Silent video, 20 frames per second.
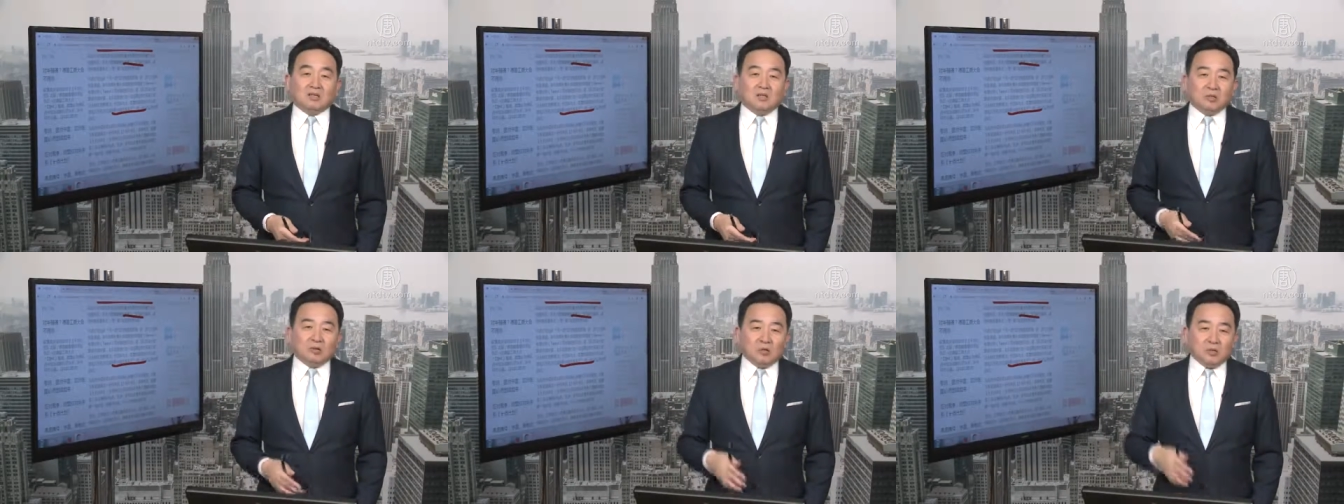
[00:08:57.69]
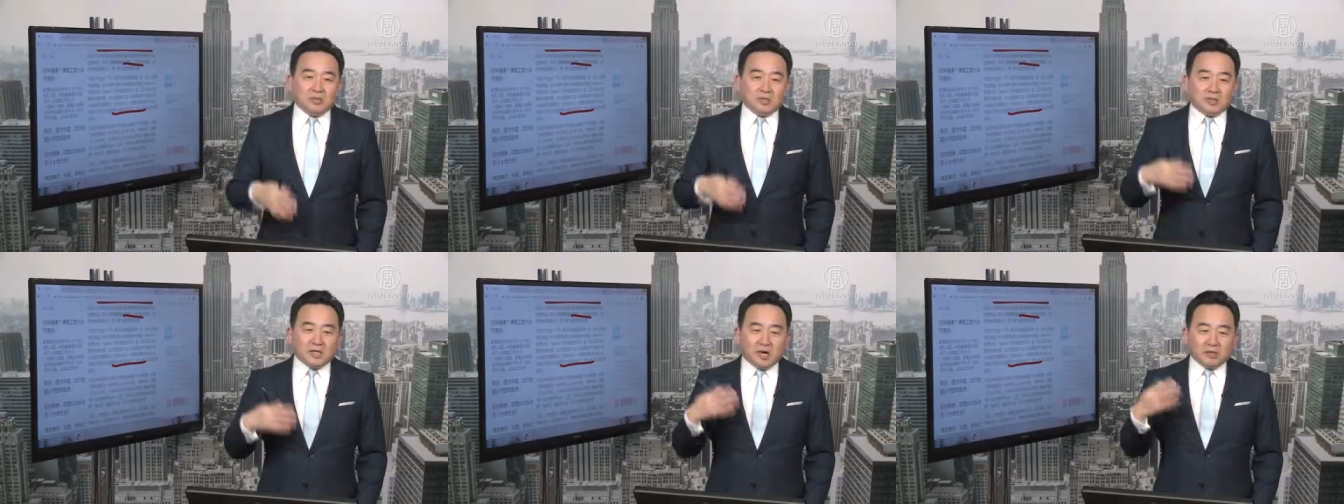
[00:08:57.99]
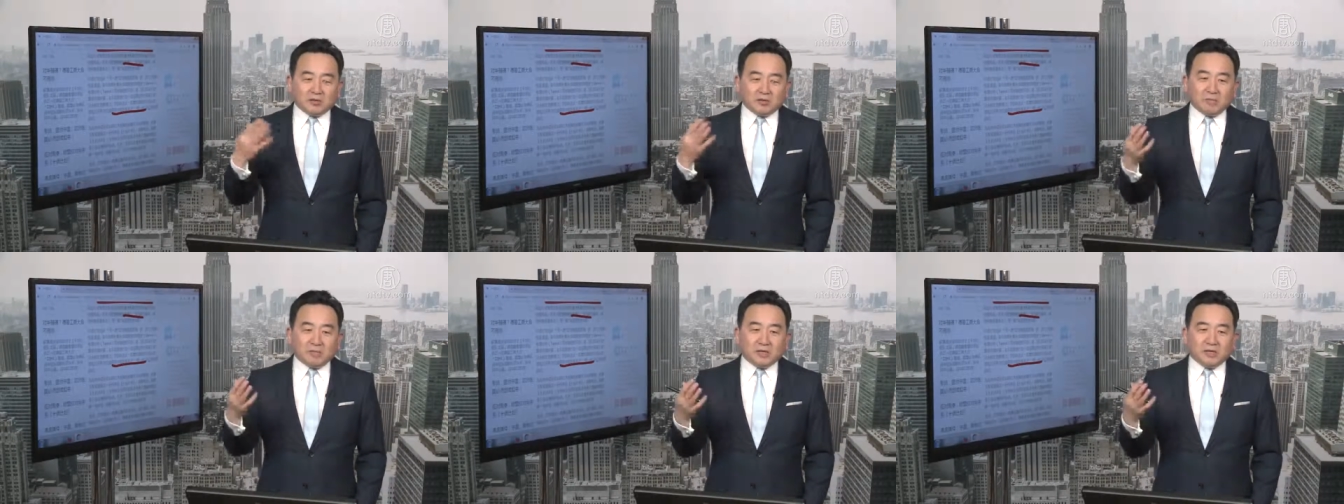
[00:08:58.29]
混
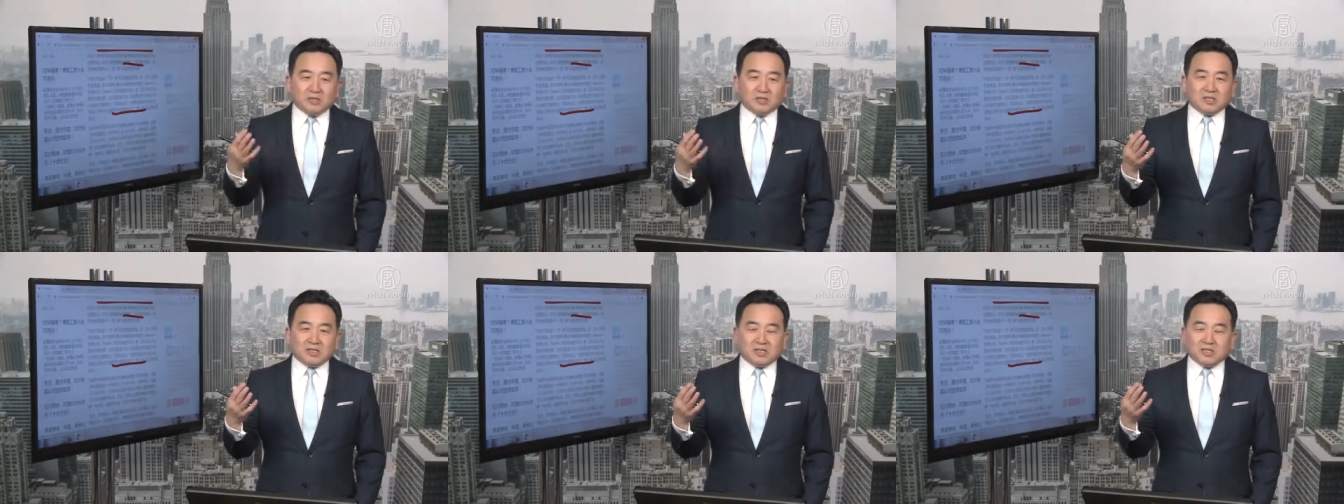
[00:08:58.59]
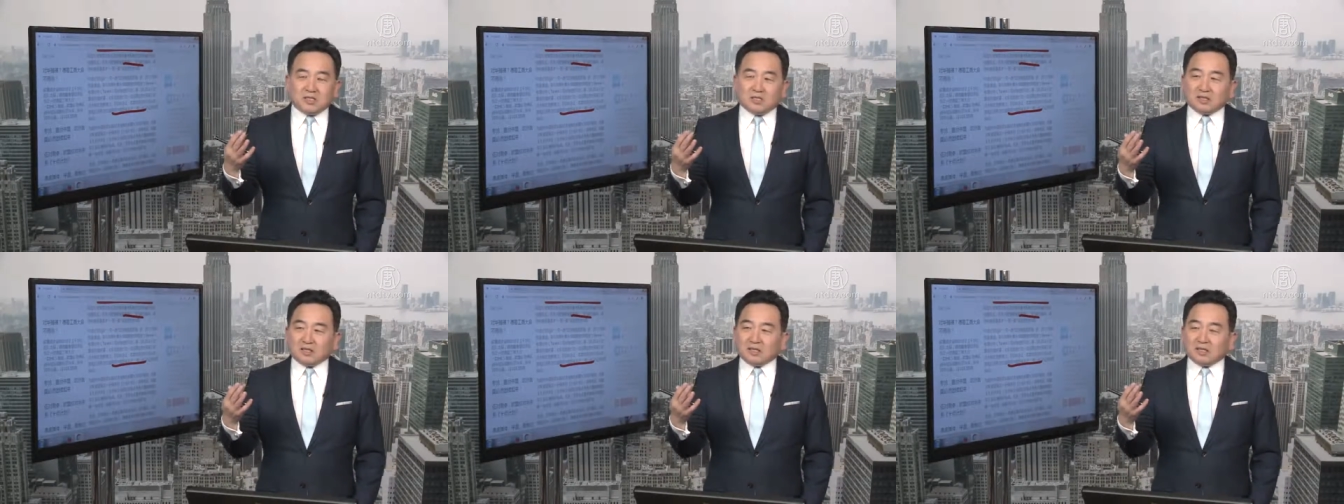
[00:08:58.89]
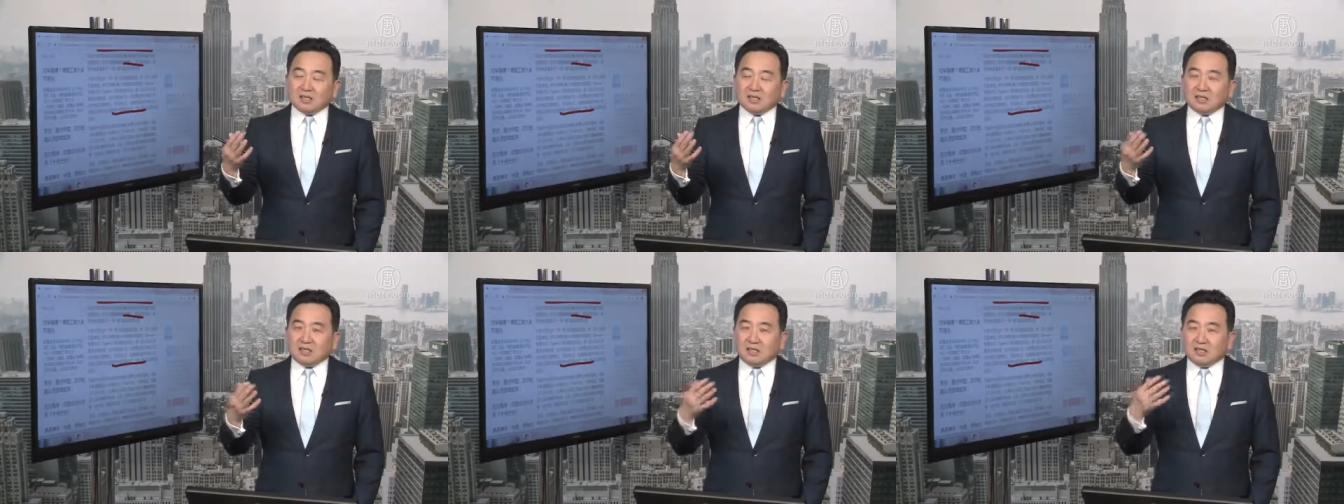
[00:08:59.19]
淆的本身，
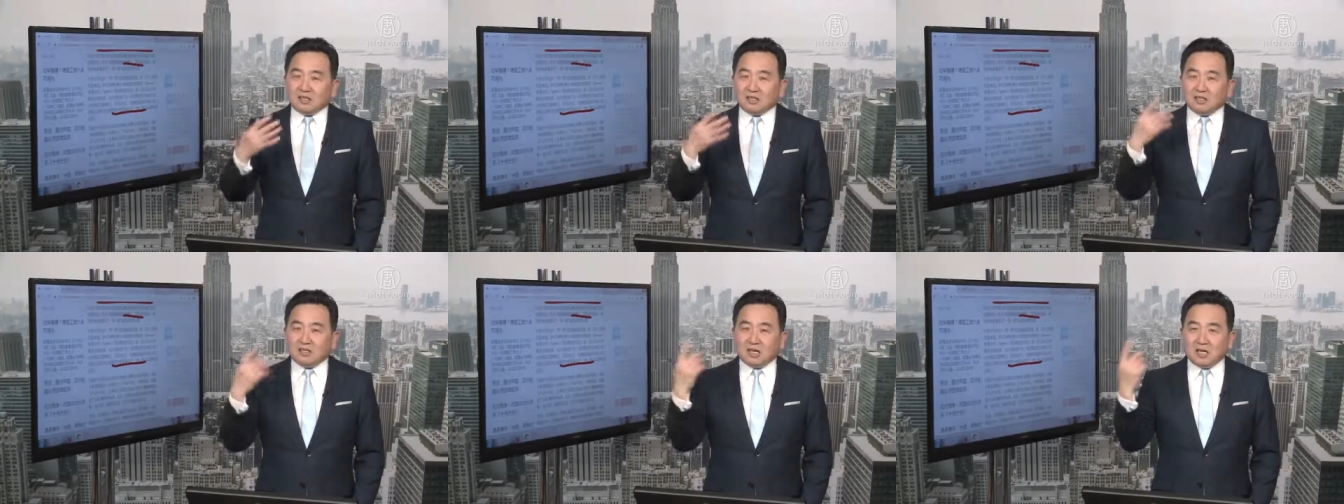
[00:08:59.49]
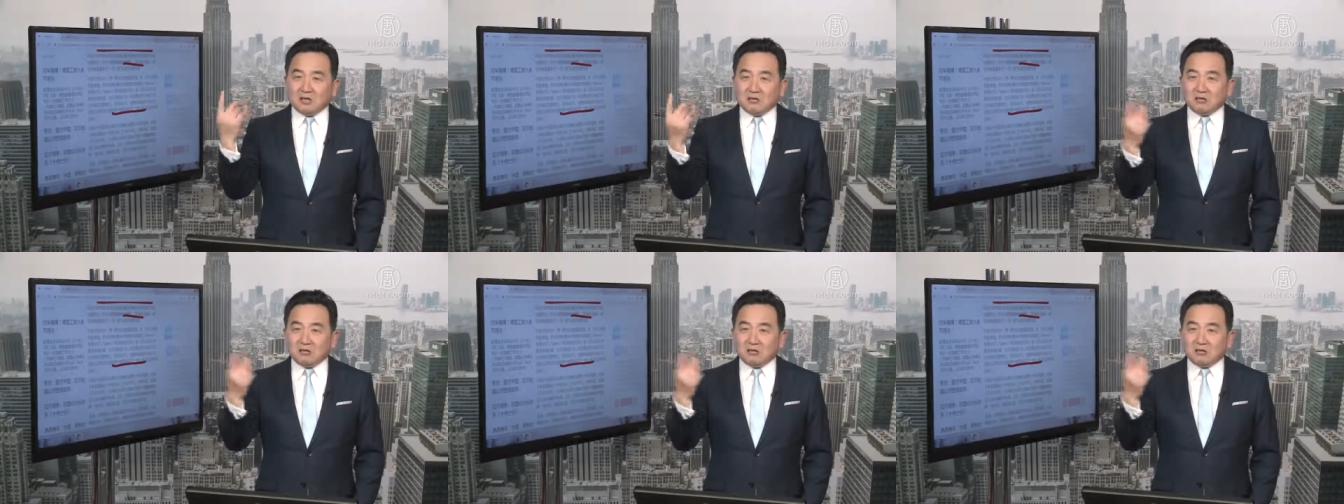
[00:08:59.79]
人